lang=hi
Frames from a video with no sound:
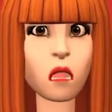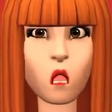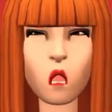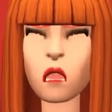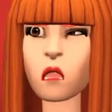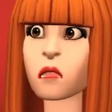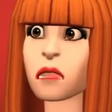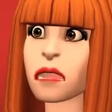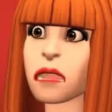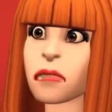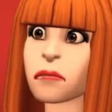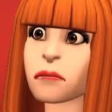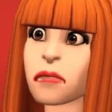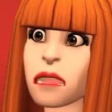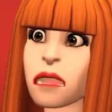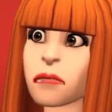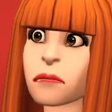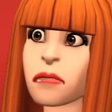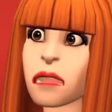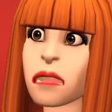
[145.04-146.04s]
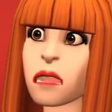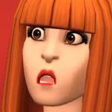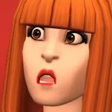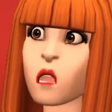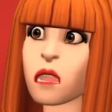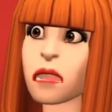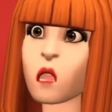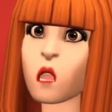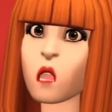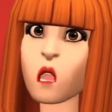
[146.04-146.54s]
बचाओ मुझे
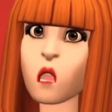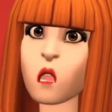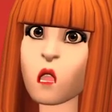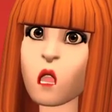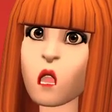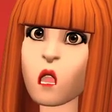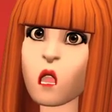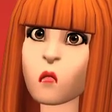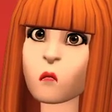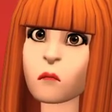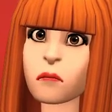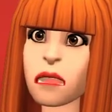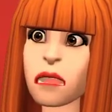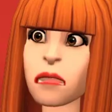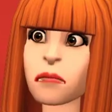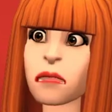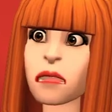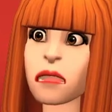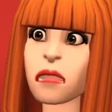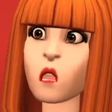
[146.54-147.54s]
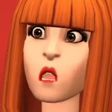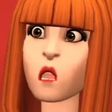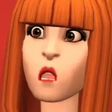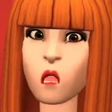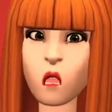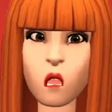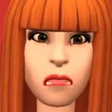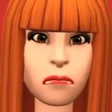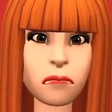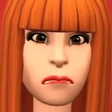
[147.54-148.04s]
कोई बचाओ मुझे
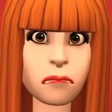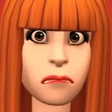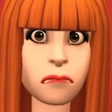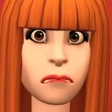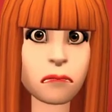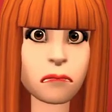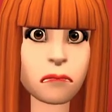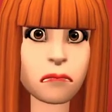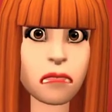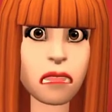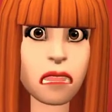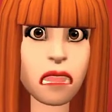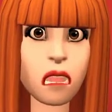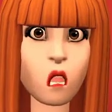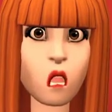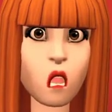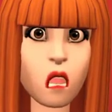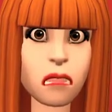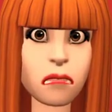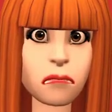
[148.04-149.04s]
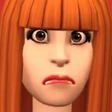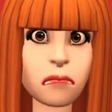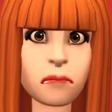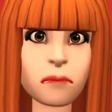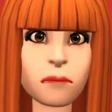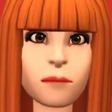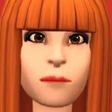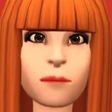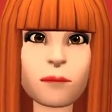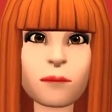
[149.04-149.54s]
आ,
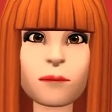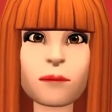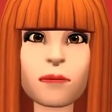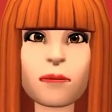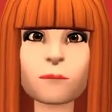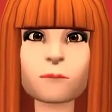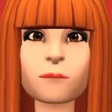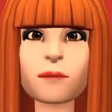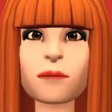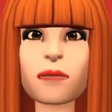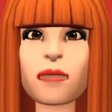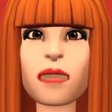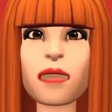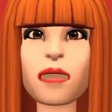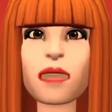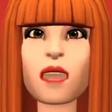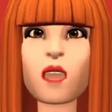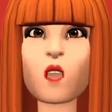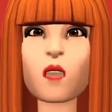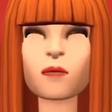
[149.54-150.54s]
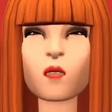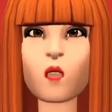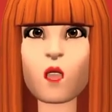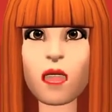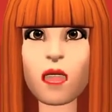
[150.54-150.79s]
बचाओ